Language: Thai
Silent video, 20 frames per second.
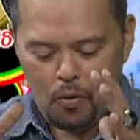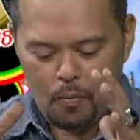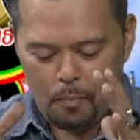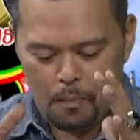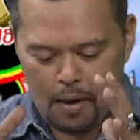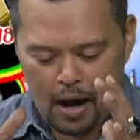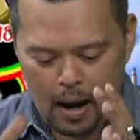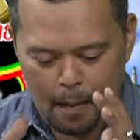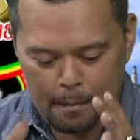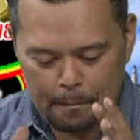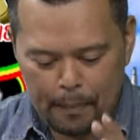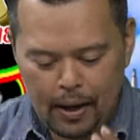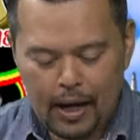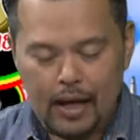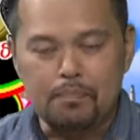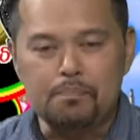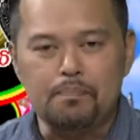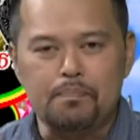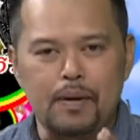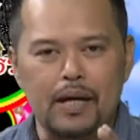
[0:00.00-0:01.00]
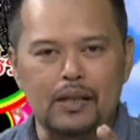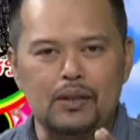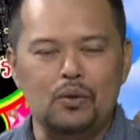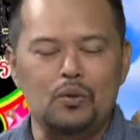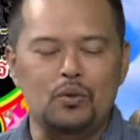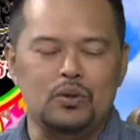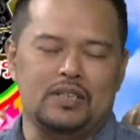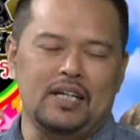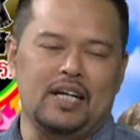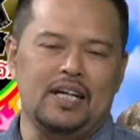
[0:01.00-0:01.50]
มาเปิดประตู
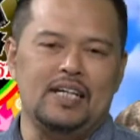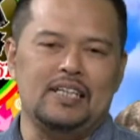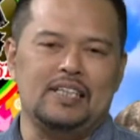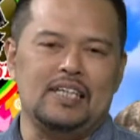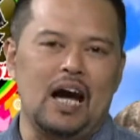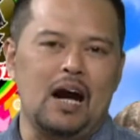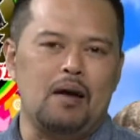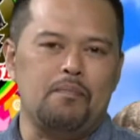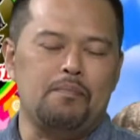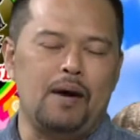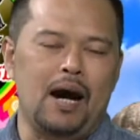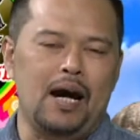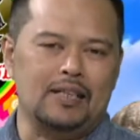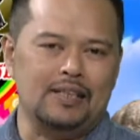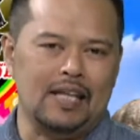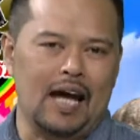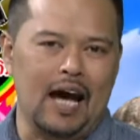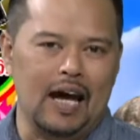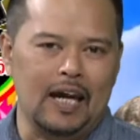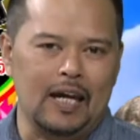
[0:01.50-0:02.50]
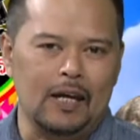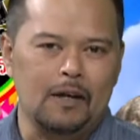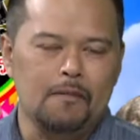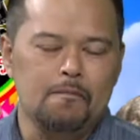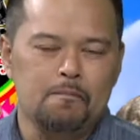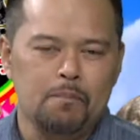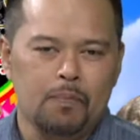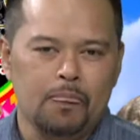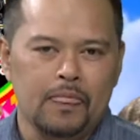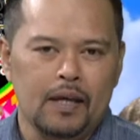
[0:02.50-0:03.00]
ใจจากภาคใต้
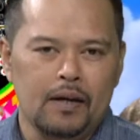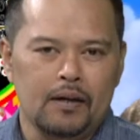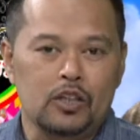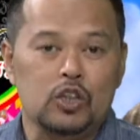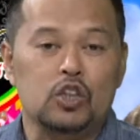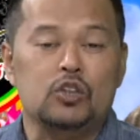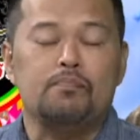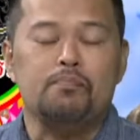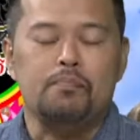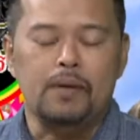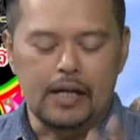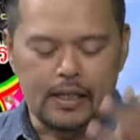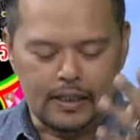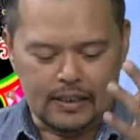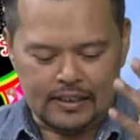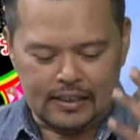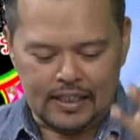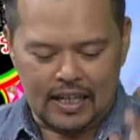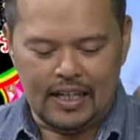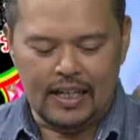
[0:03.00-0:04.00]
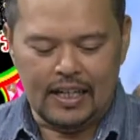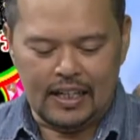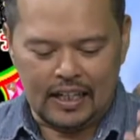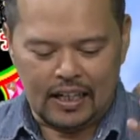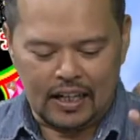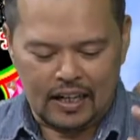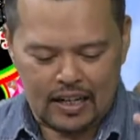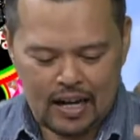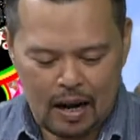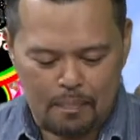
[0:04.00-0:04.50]
เปิดใจ
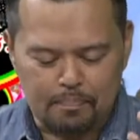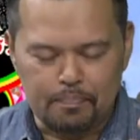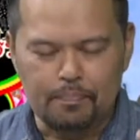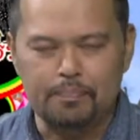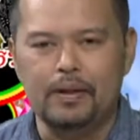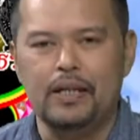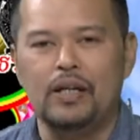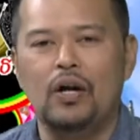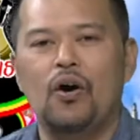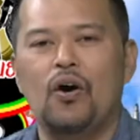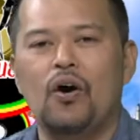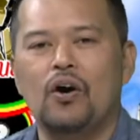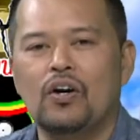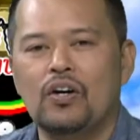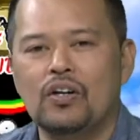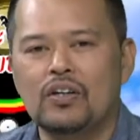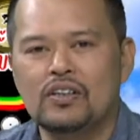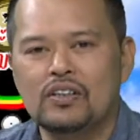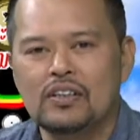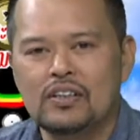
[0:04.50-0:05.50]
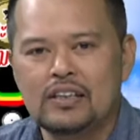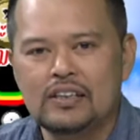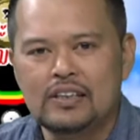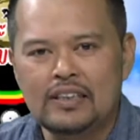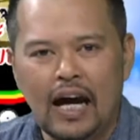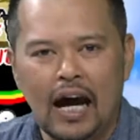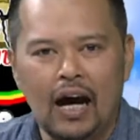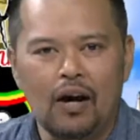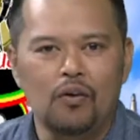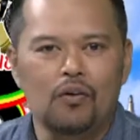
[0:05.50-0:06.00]
รับพี่น้อง
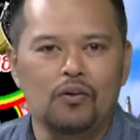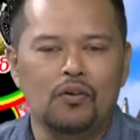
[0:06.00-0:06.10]
ชาว